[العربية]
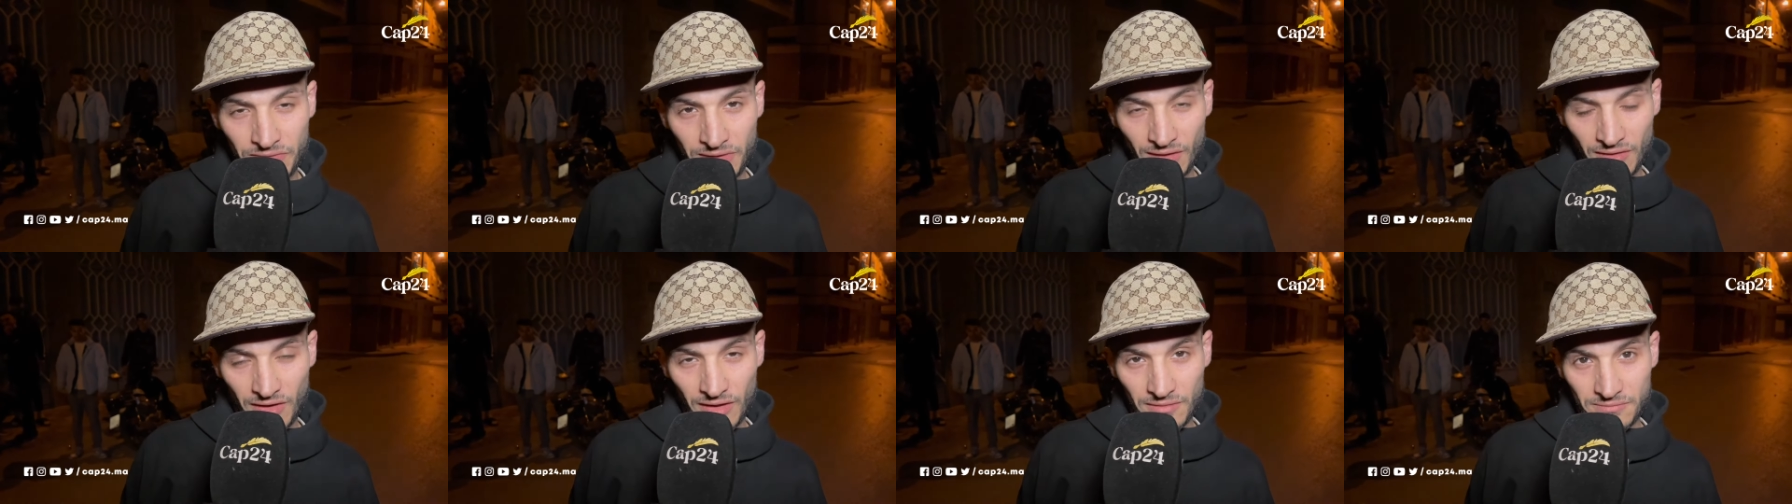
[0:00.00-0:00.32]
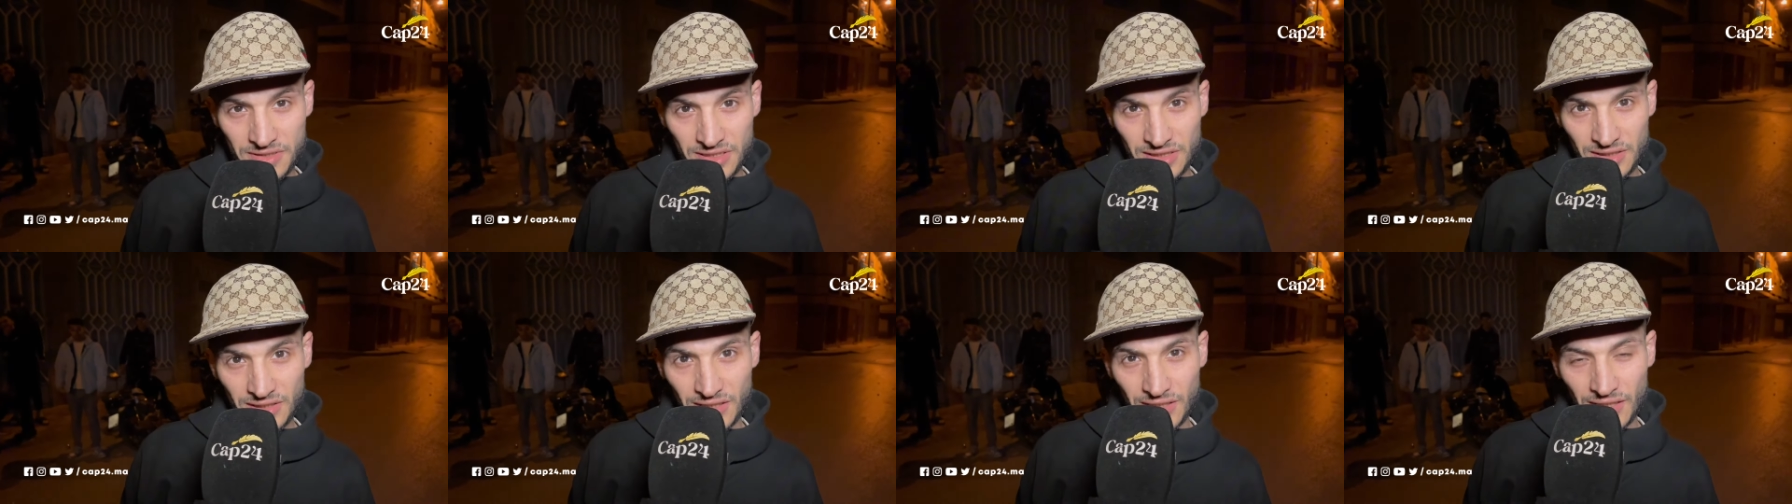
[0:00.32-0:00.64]

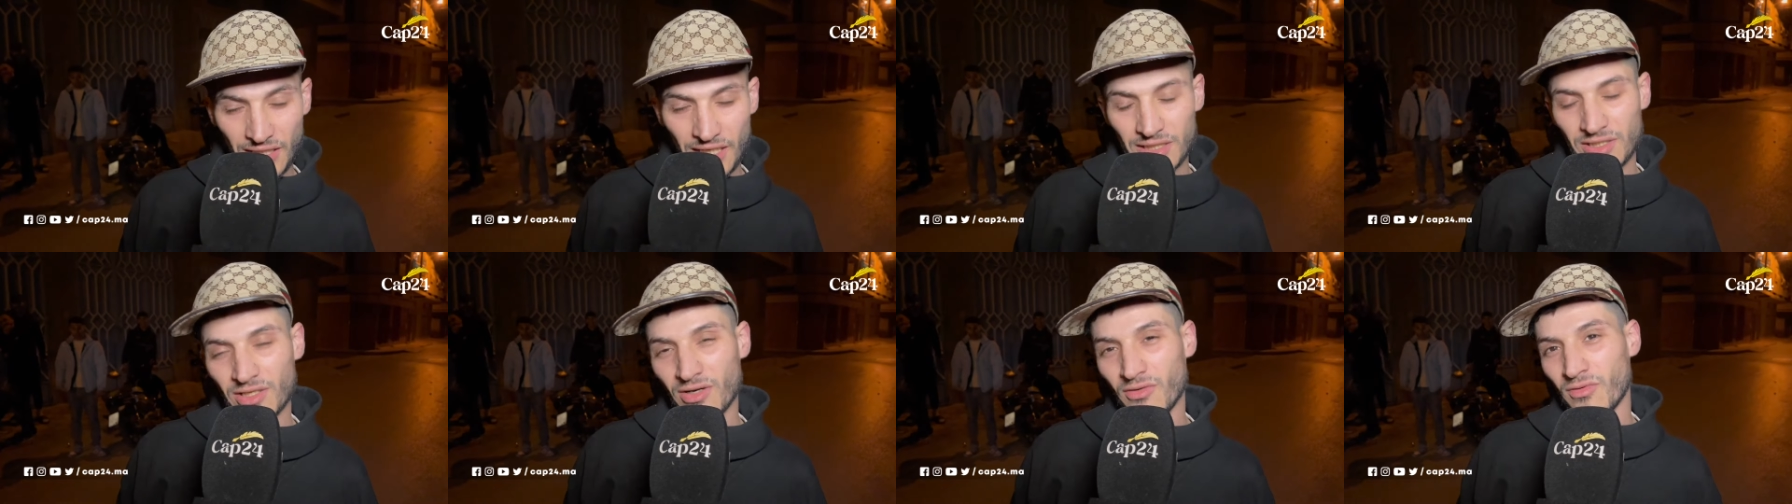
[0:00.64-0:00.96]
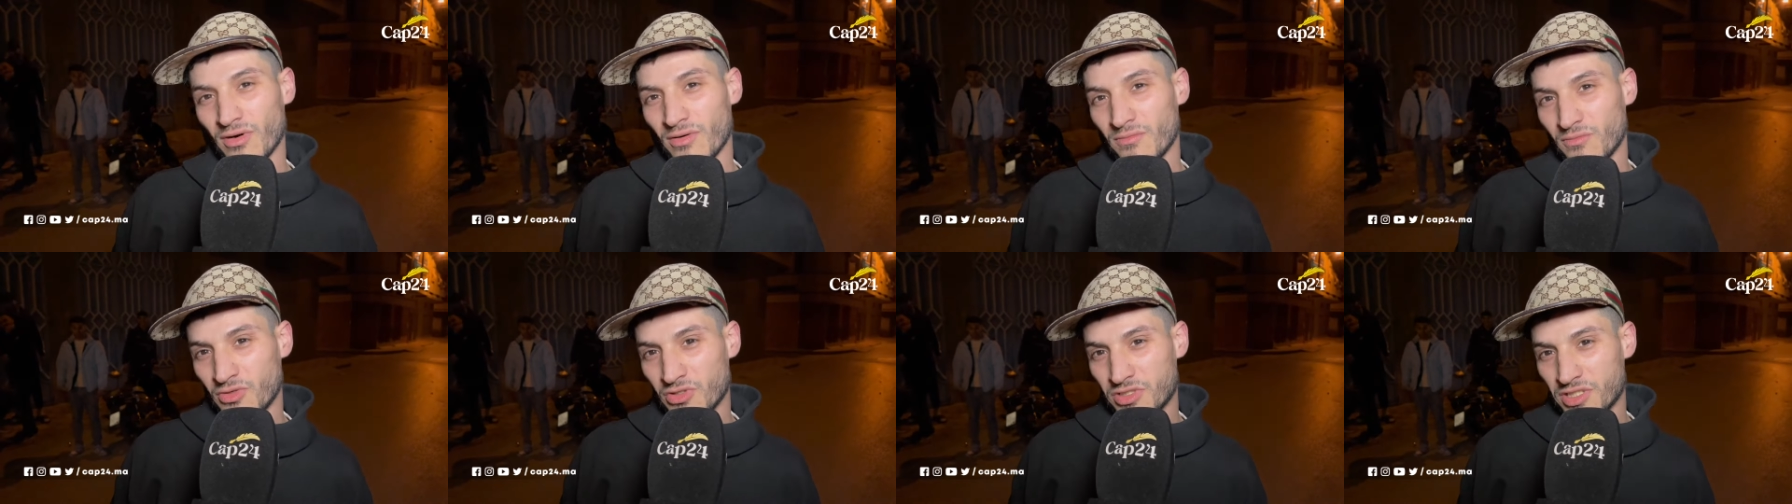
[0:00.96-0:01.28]
فهمتيني هذا هو
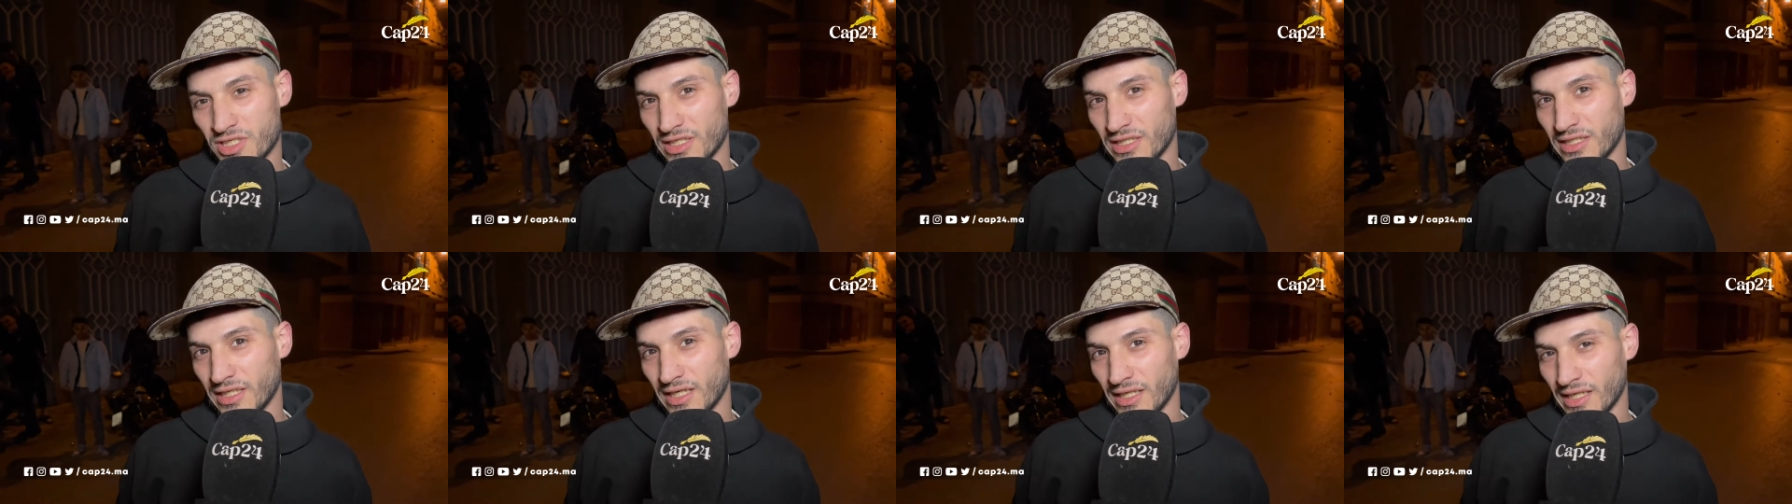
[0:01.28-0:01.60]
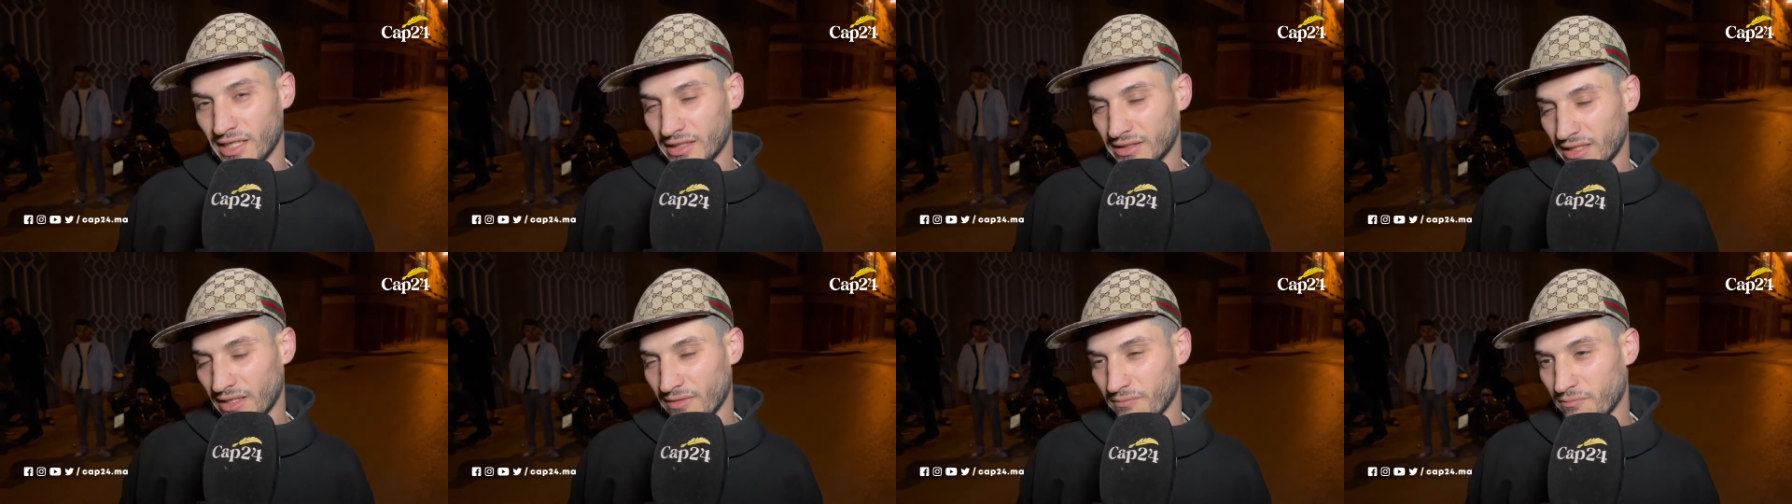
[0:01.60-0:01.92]
المشكل ديال
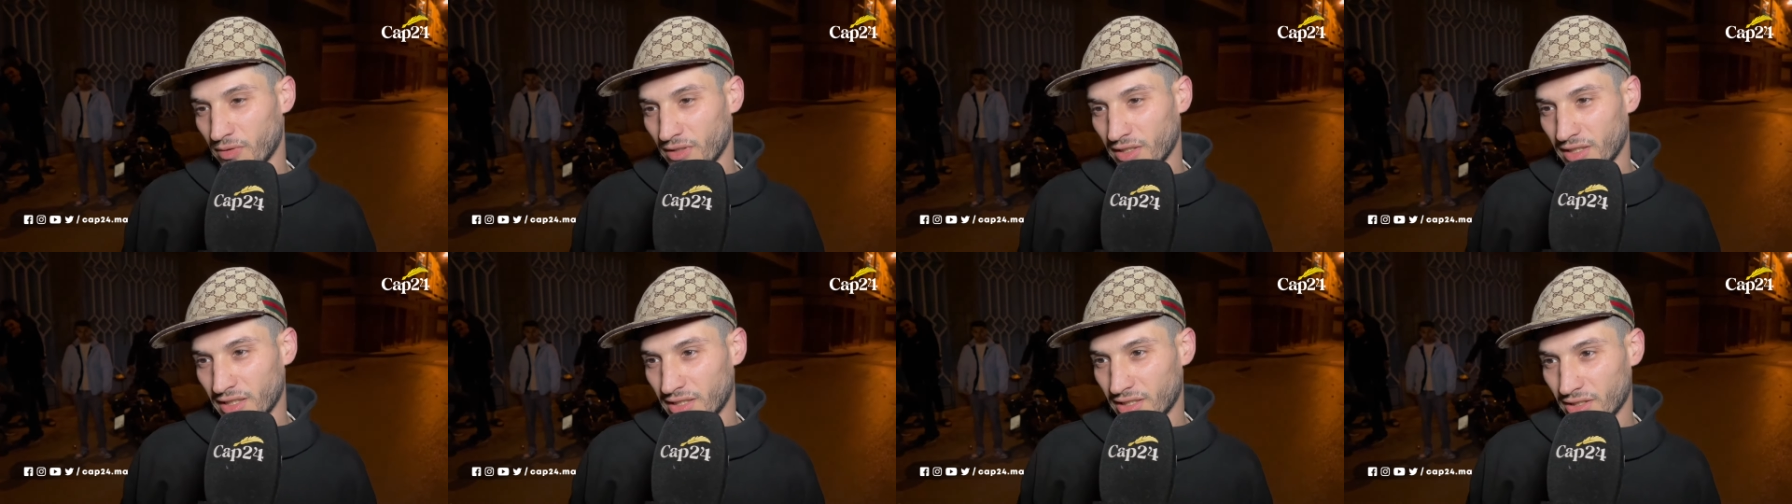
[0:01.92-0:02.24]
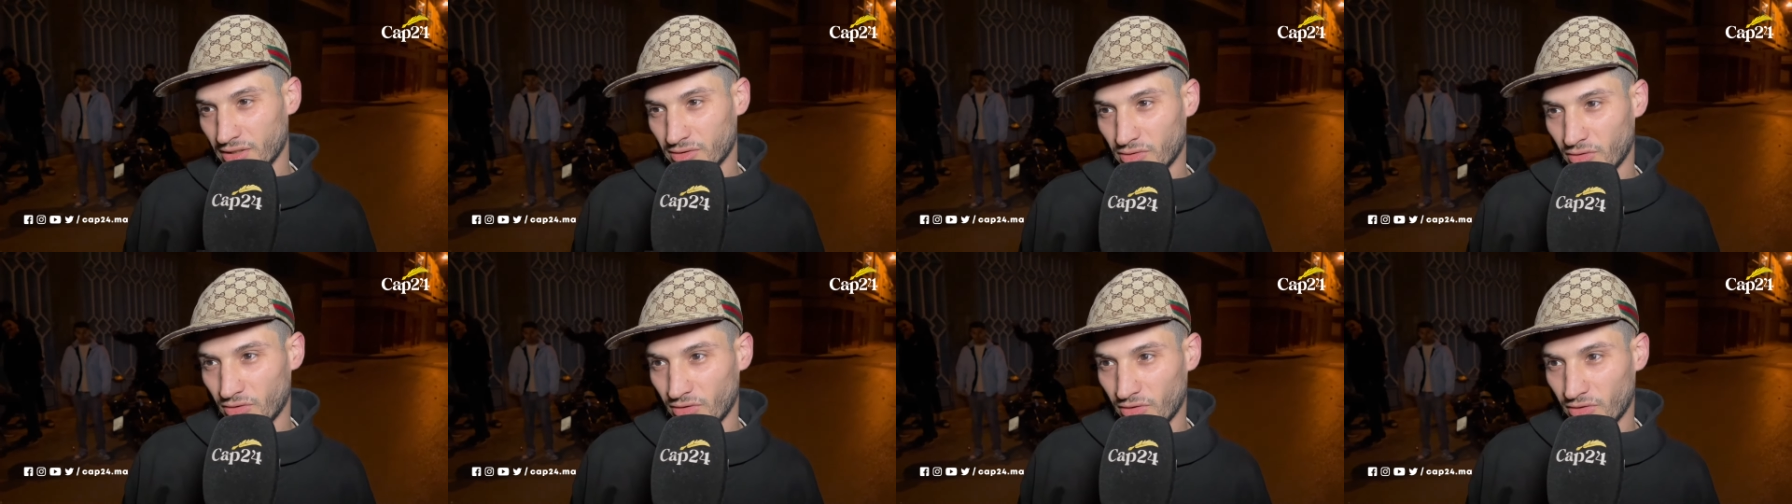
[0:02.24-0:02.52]
الطبه اللي كيهضروا